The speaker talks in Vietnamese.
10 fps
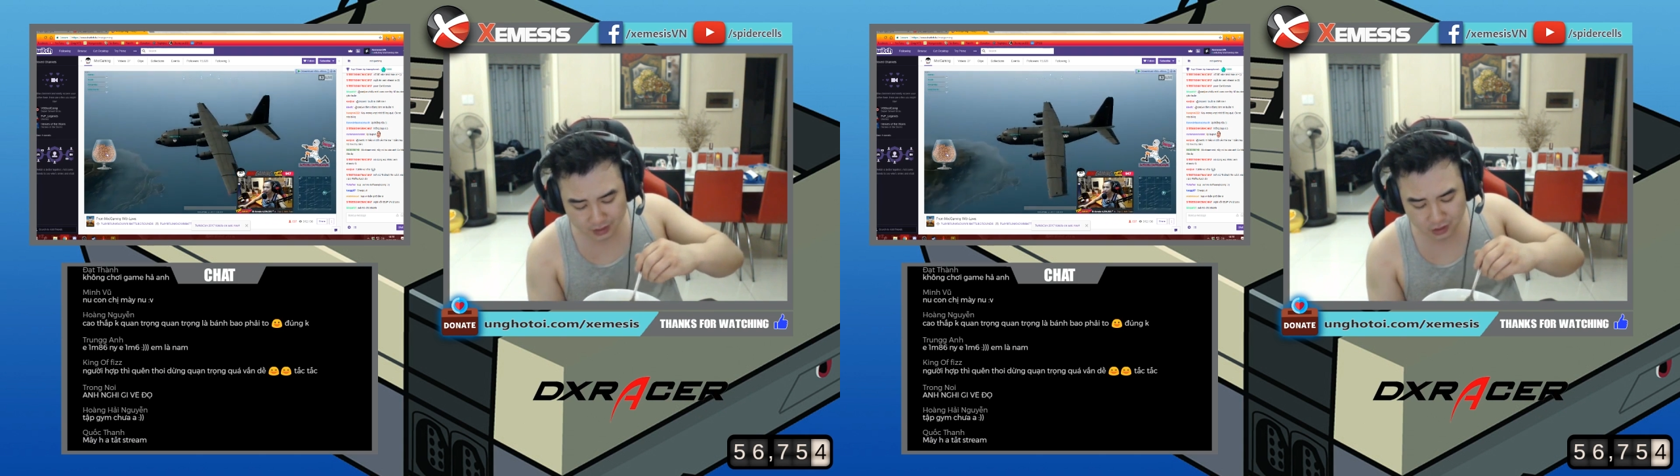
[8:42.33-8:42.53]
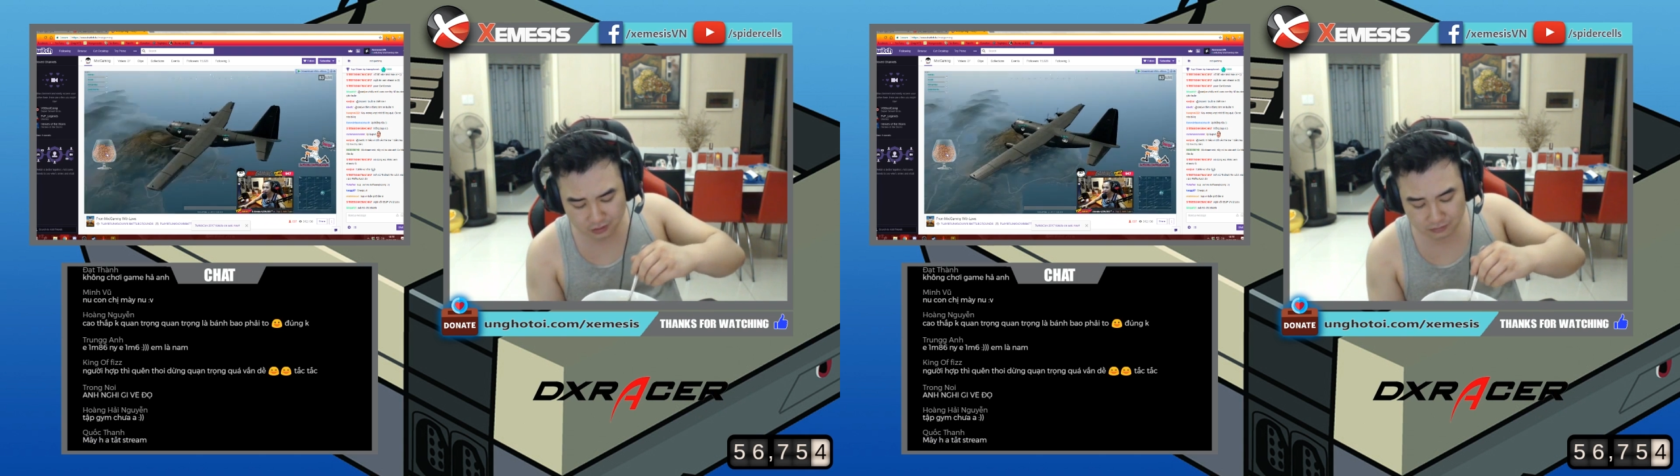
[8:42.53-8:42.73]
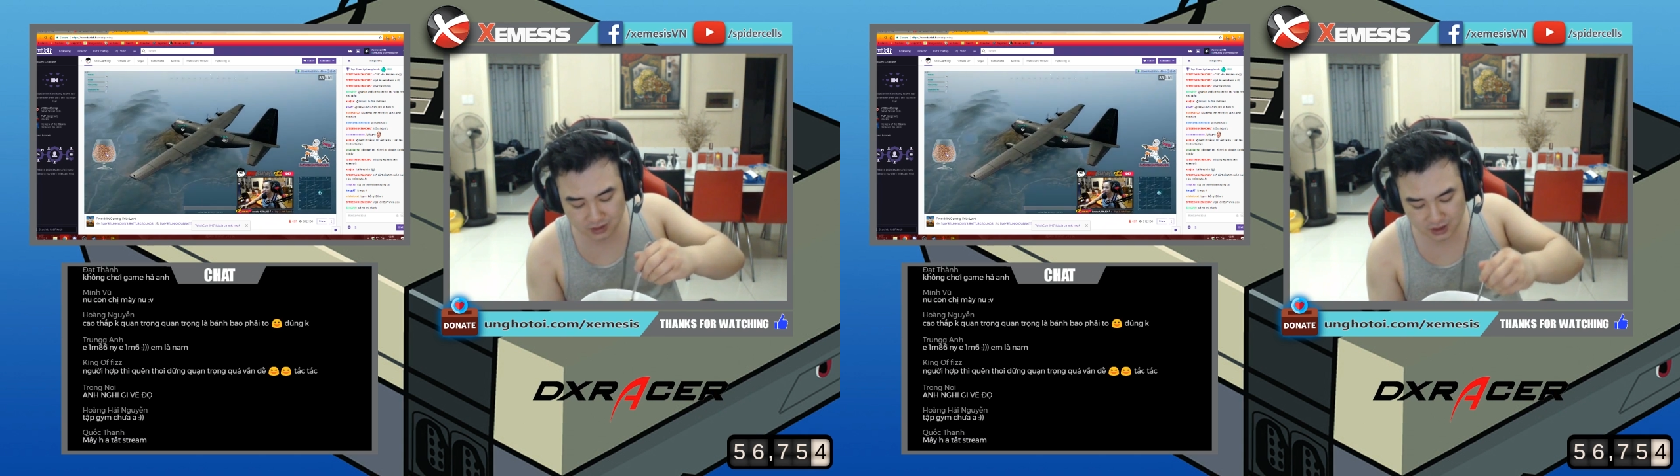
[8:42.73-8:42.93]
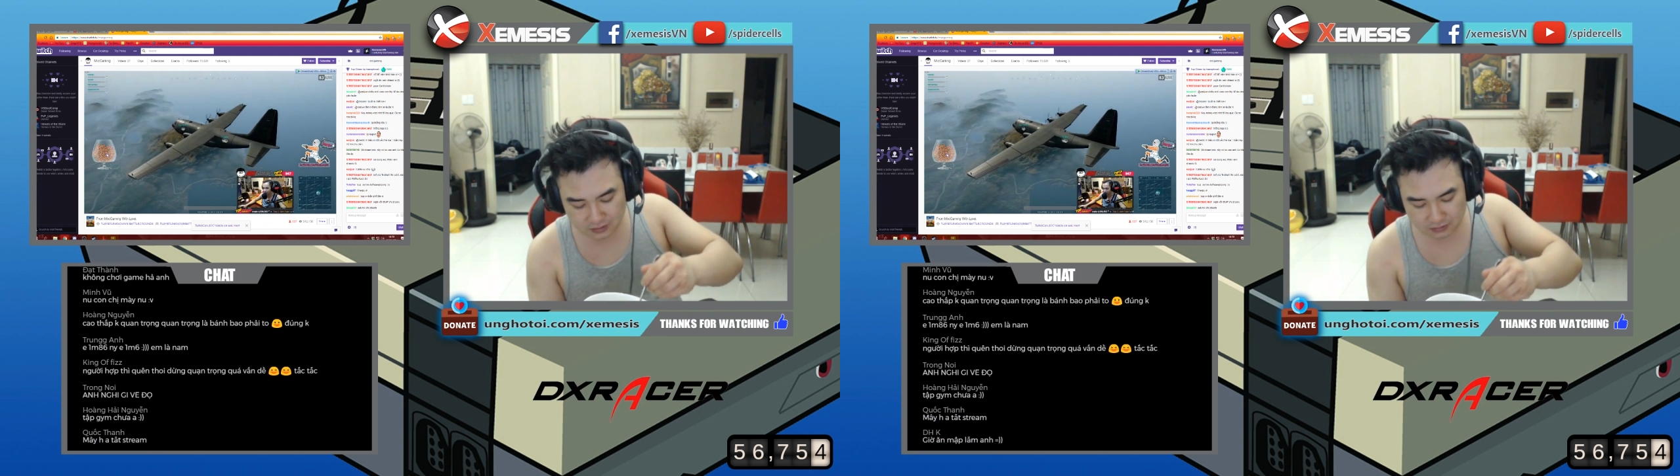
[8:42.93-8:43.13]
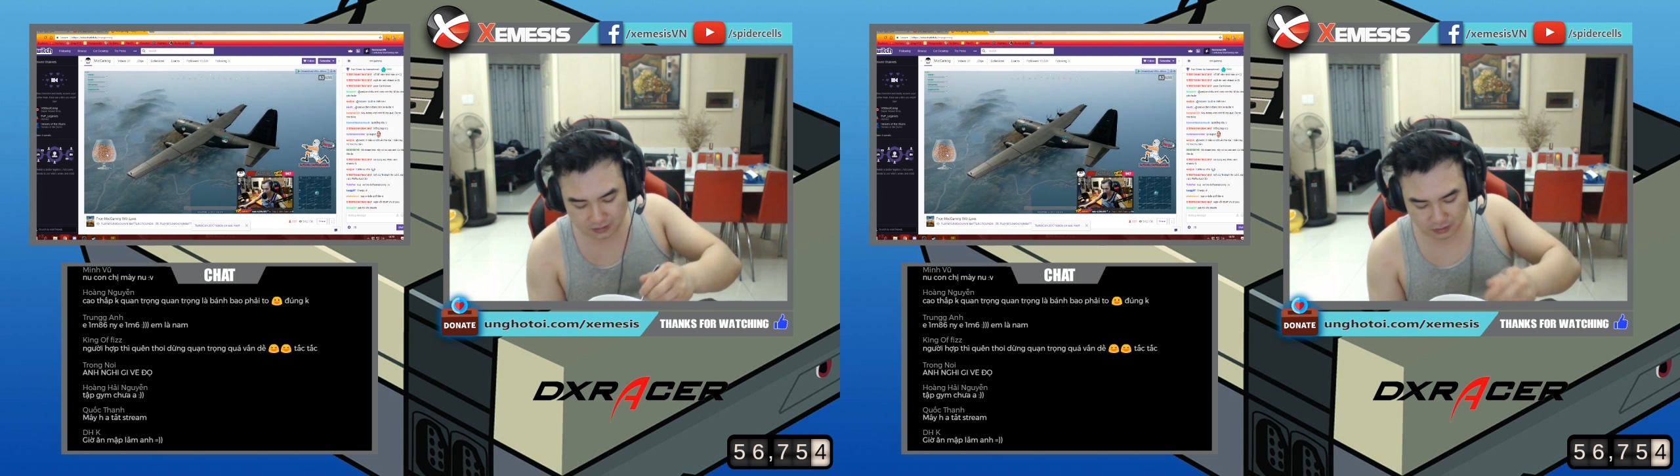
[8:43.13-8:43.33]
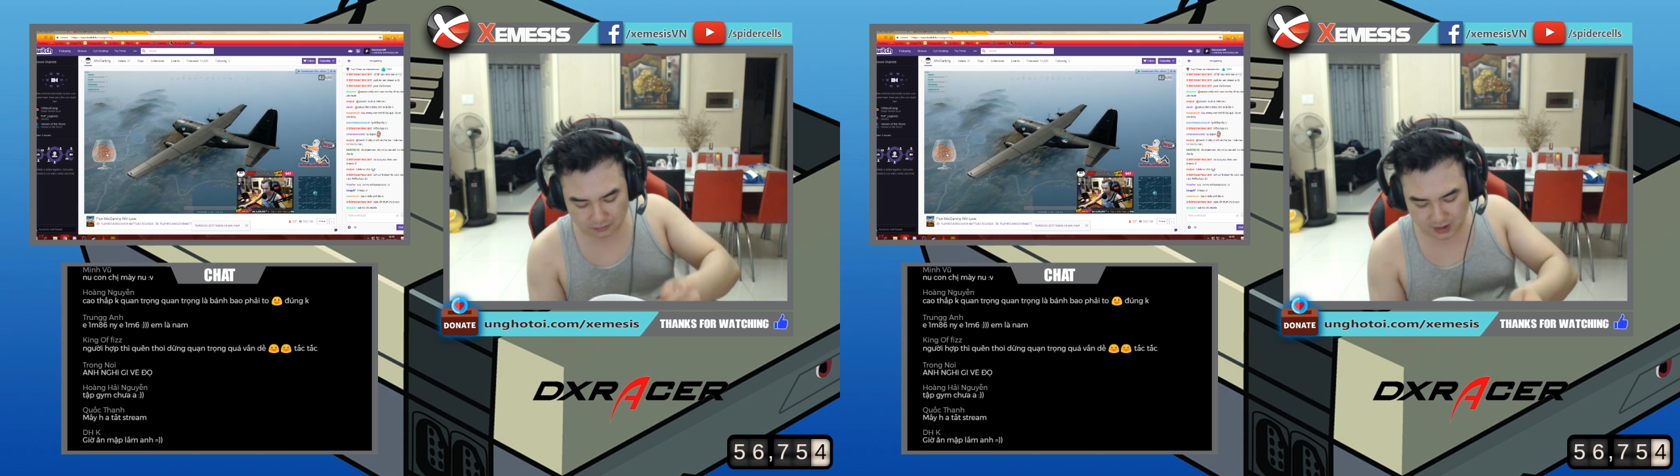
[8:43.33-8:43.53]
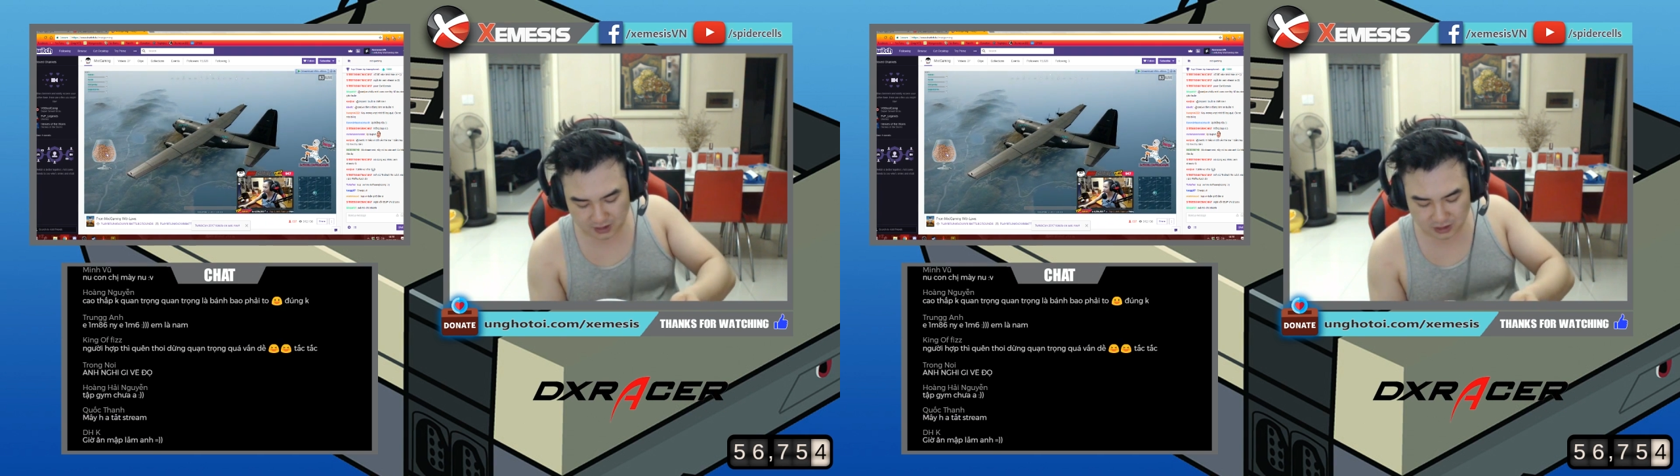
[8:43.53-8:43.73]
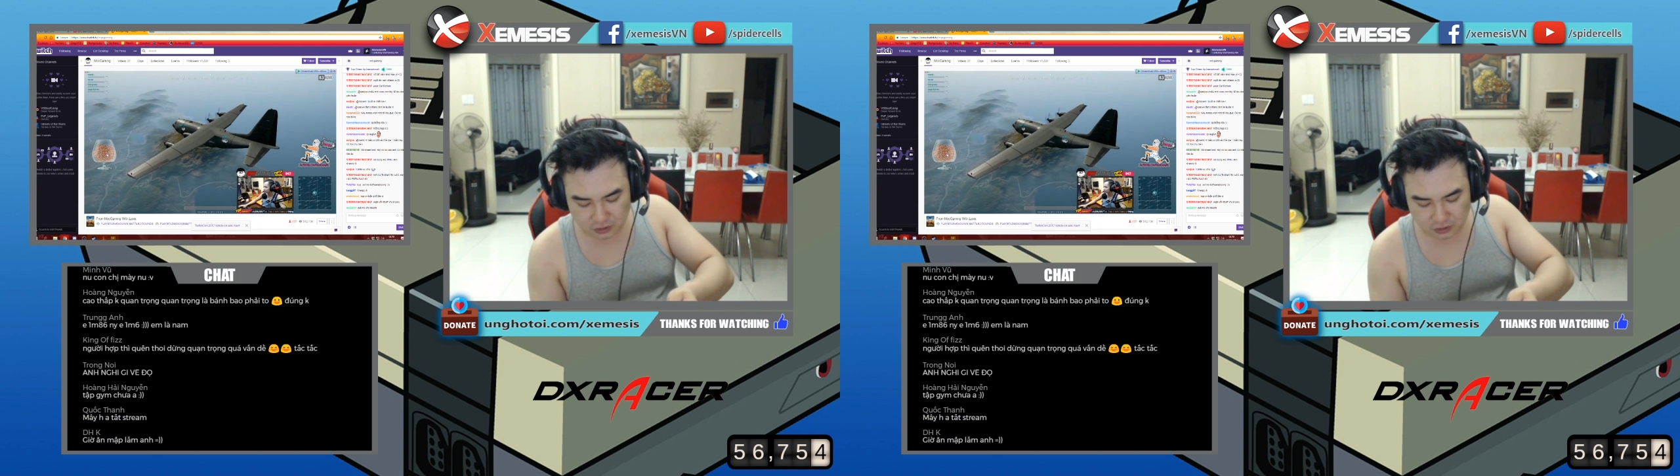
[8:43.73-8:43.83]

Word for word: do bọn mình chơi